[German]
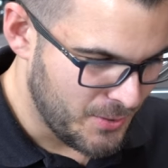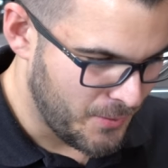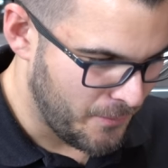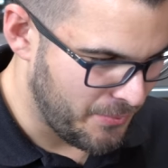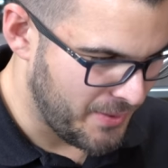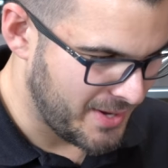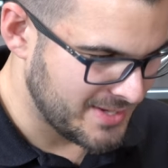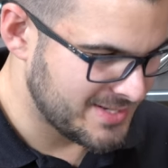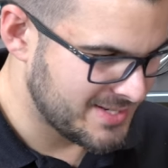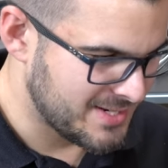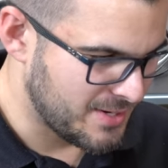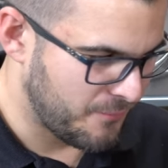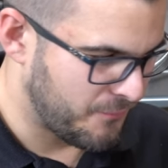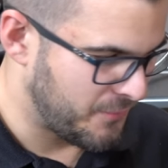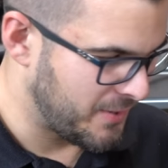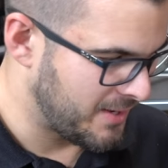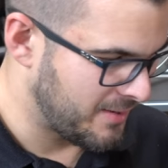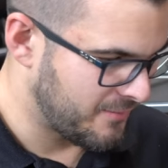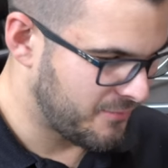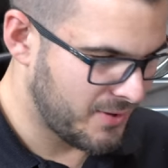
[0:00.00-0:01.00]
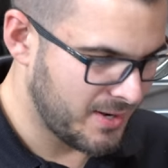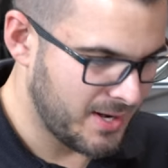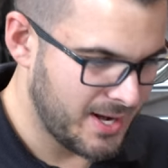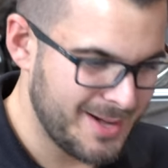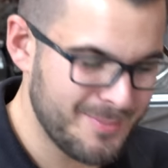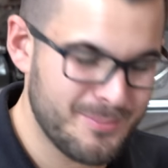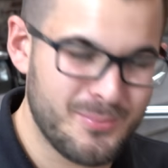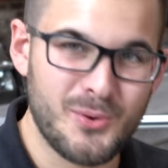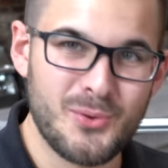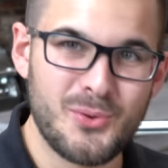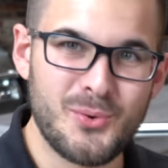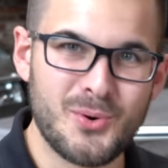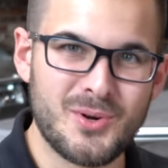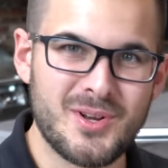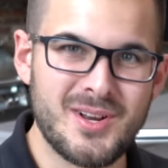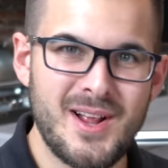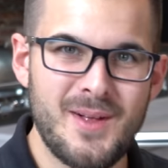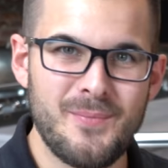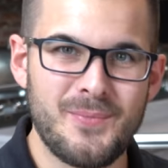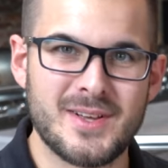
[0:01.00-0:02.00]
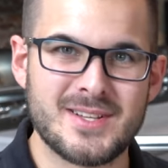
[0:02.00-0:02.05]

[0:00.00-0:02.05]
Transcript: Und das ist auf jeden Fall ein Produkt,